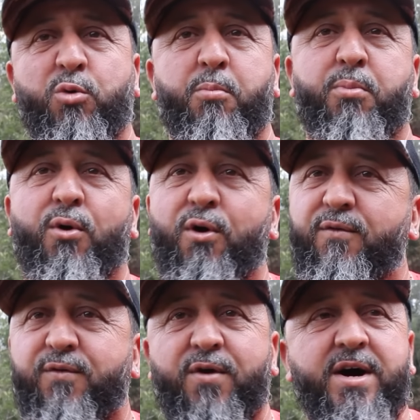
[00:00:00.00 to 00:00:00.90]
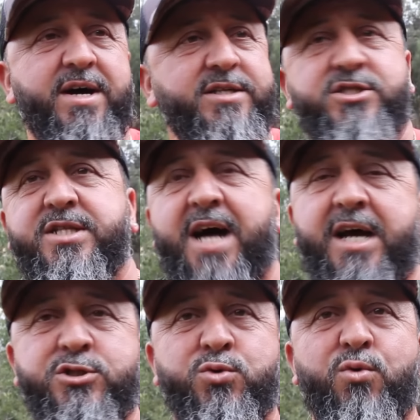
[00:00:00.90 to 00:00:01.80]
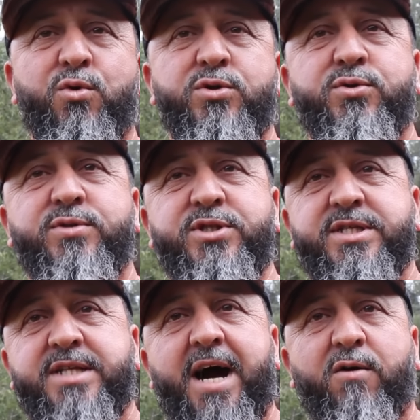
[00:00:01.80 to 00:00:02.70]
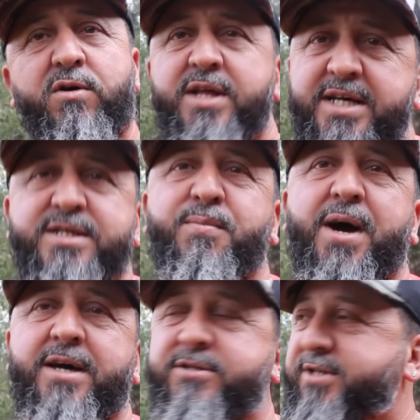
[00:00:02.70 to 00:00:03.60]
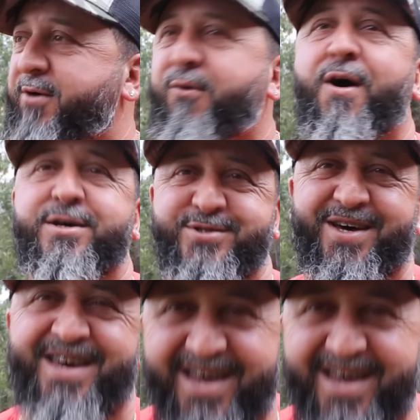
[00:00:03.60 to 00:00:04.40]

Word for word: com o povo, de estar tá junto. Você nasceu para tá isso, com... cara? Nasci para isso, eu gosto.